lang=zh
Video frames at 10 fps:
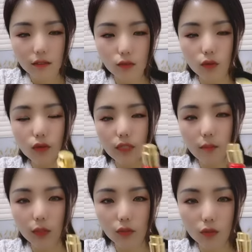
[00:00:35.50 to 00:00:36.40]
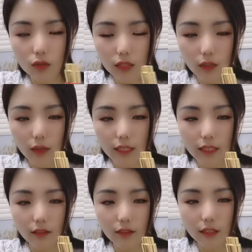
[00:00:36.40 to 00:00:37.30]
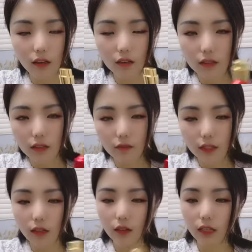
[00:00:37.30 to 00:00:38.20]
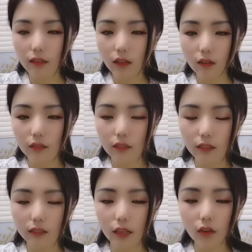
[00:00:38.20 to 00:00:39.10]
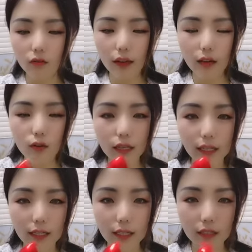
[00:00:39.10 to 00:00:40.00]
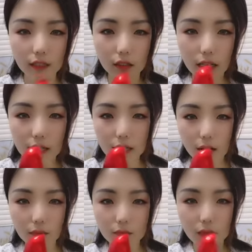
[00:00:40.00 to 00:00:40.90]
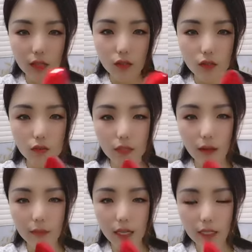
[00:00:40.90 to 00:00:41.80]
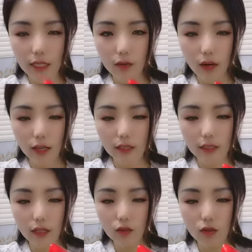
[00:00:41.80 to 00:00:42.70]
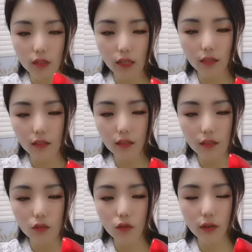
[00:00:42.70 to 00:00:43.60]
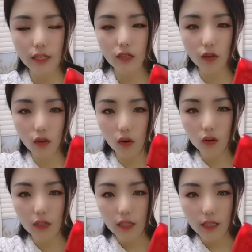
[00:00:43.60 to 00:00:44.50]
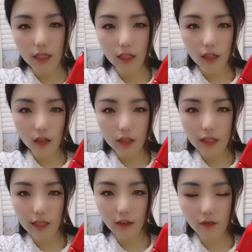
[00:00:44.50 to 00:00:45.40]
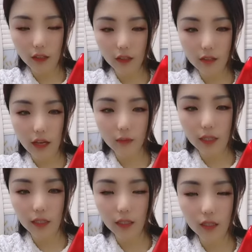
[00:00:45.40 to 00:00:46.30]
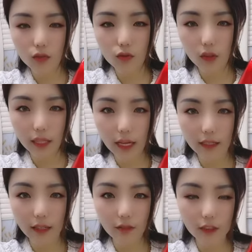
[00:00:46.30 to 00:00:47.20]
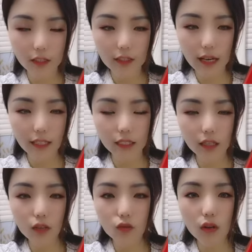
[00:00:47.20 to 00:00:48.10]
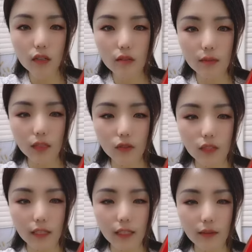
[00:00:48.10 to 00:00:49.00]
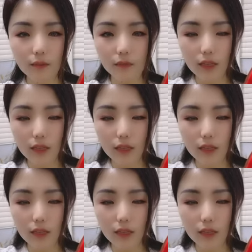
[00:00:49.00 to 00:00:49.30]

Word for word: 所有姐妹都能喜欢这个味道，味道很好闻，然后外观呢也很高大上。就咱们家这款香水呢，等你用完之后，这个高跟鞋放到咱们那个梳妆台上，放到家里当装饰品都可以。